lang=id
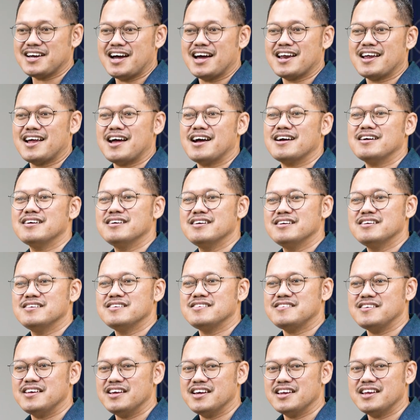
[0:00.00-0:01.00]
sekarang
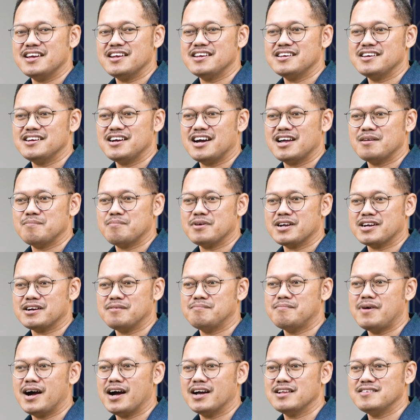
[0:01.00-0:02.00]
seiring dengan
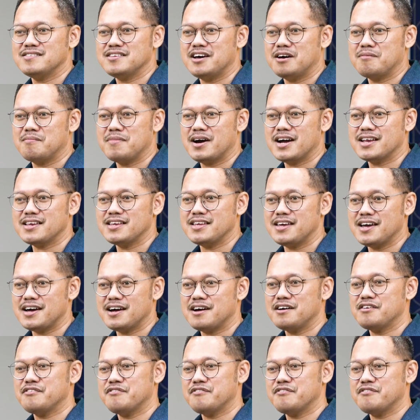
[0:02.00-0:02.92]
perkembangan zaman ya,